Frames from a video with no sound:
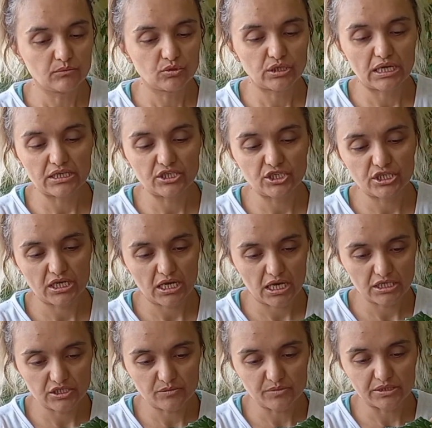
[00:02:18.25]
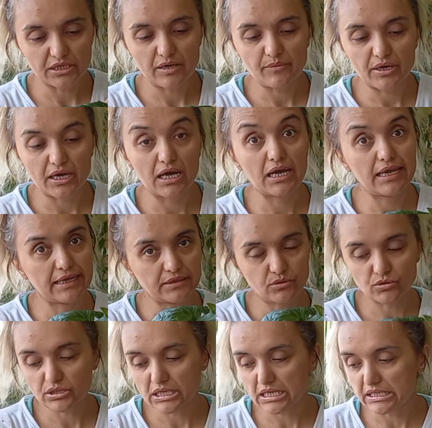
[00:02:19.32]
Daha çiçek açmadı ama gayet
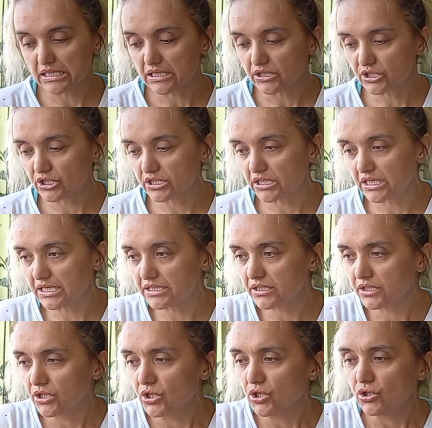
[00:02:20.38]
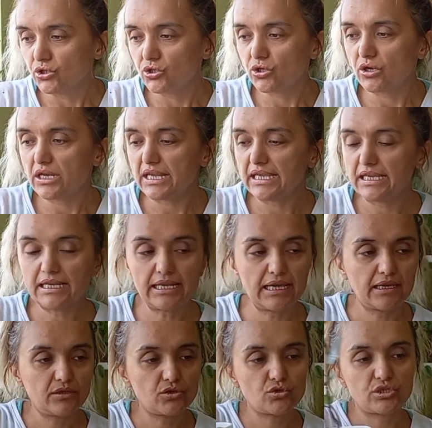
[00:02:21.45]
güzel geliştiler. Şöyle
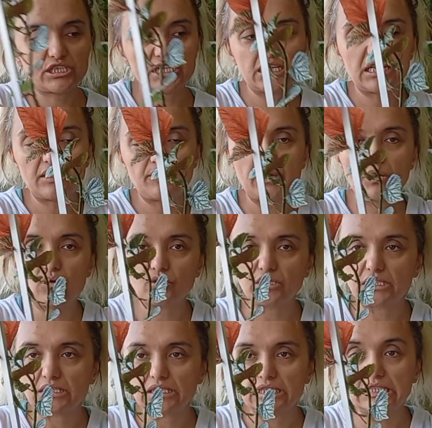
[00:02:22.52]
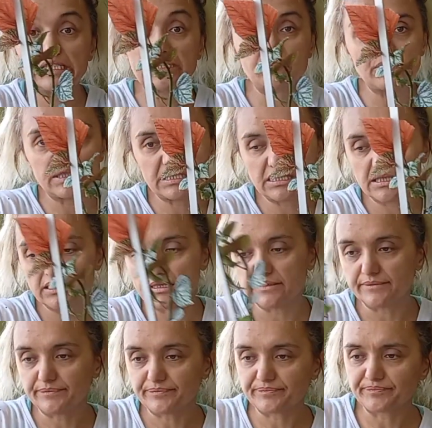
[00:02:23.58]
yine şu çilli begonyanın
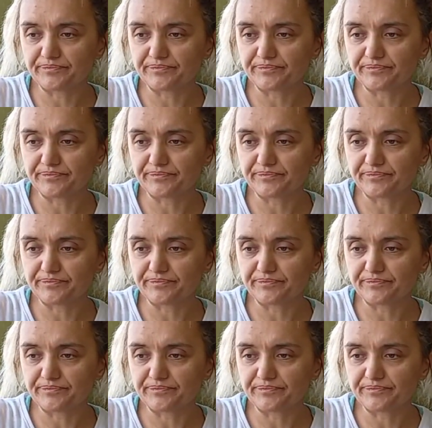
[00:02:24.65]
kırmızısı.